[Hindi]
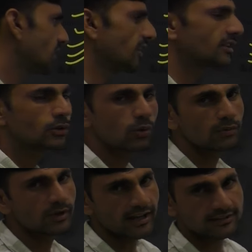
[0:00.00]
यानी कि कोई
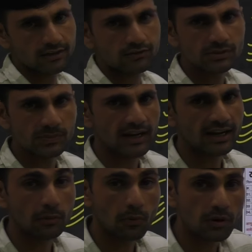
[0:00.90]
भी एक्स सर्विसमैन
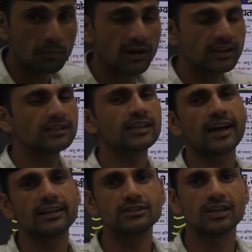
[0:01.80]
अगर फॉर्म भर देता
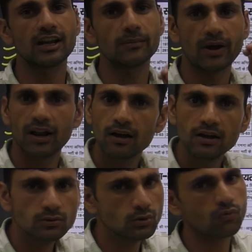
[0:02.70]
है जीएनएम वाला
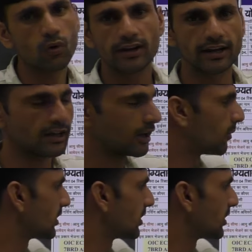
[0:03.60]
तो वो ही लगेगा